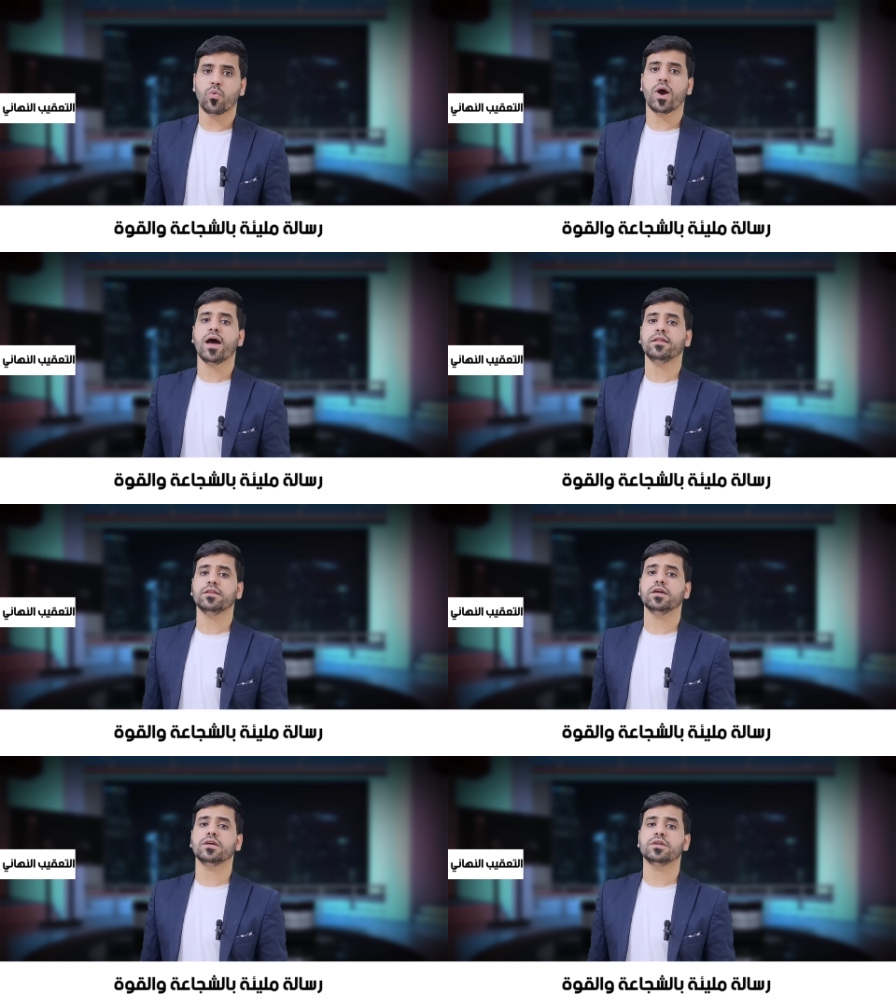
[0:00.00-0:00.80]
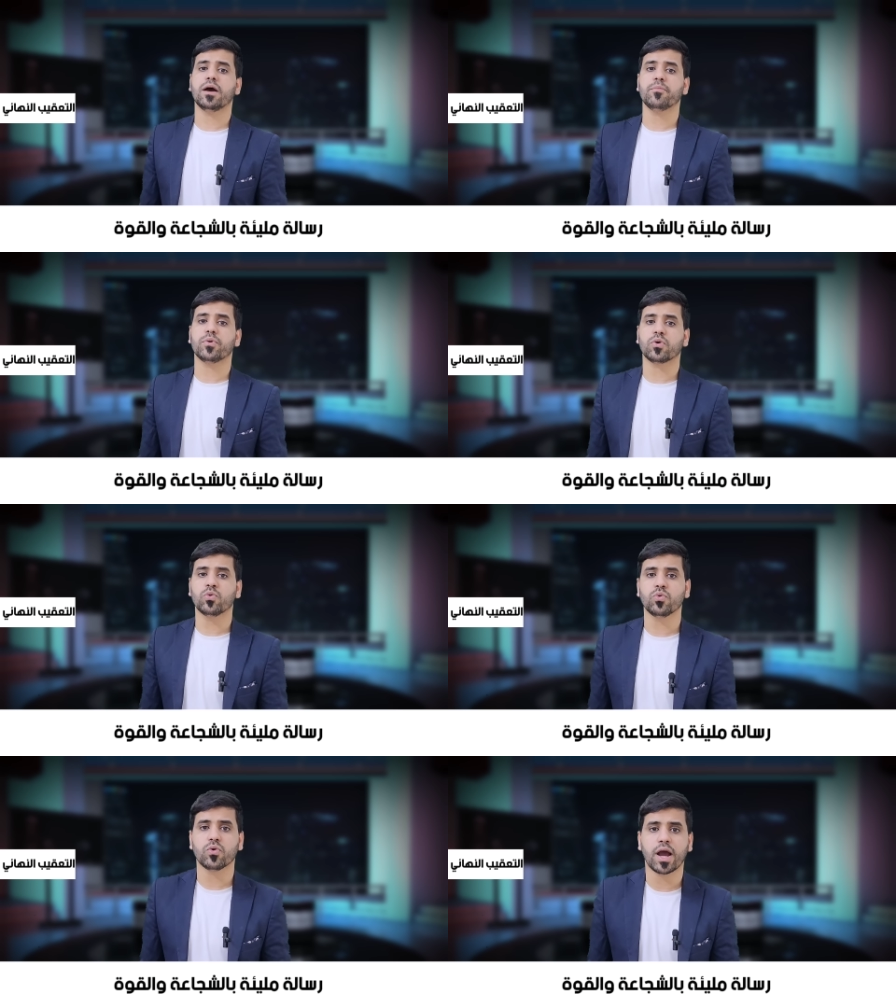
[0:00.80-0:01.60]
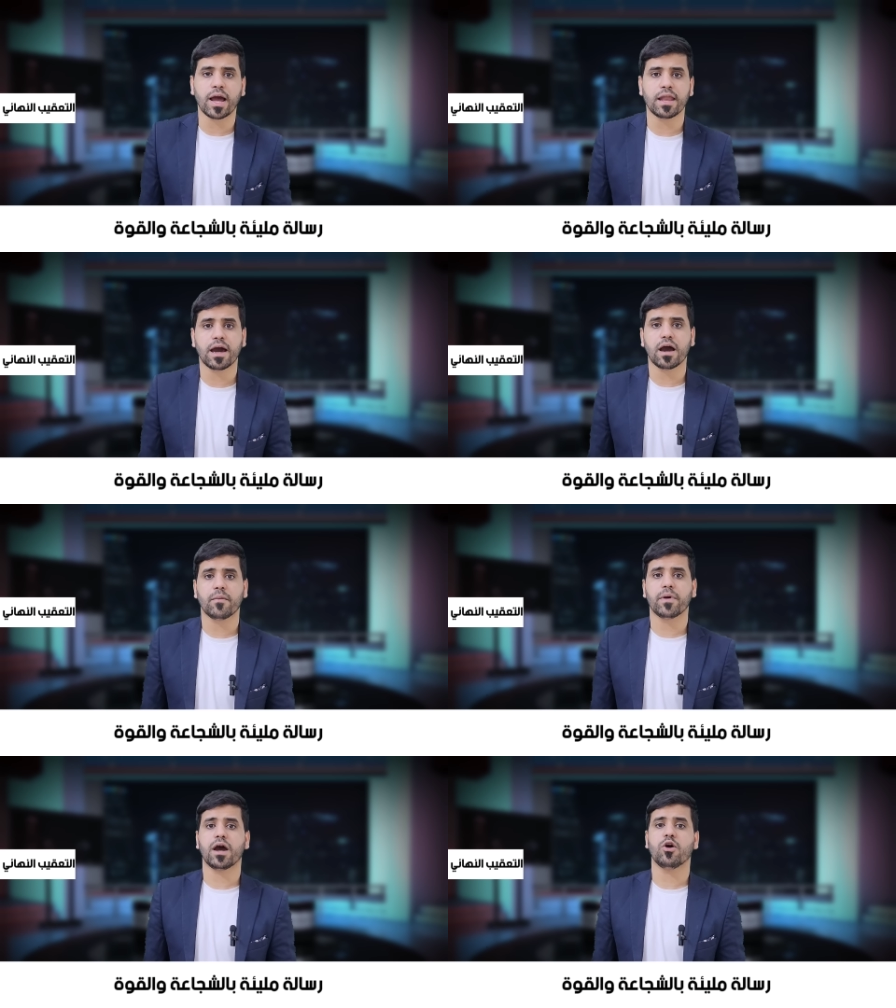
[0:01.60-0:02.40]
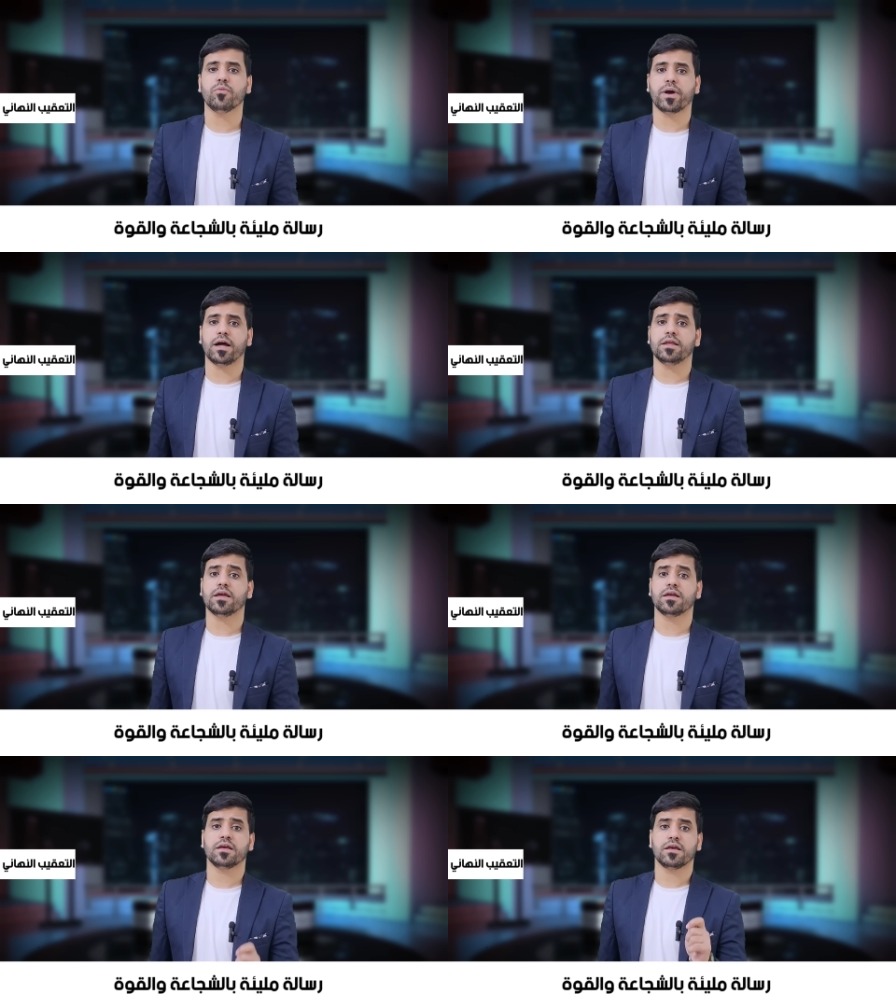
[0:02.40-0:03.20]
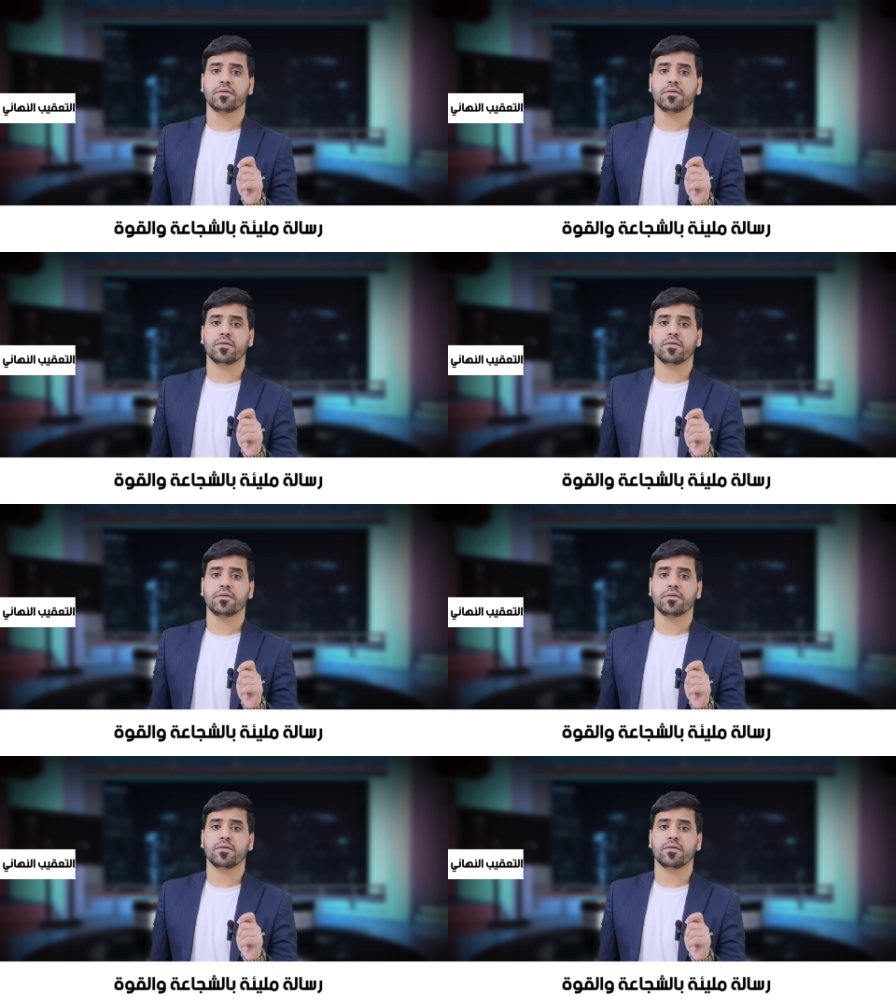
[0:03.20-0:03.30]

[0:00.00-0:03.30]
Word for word: وأن يبقوا على ما هم عليه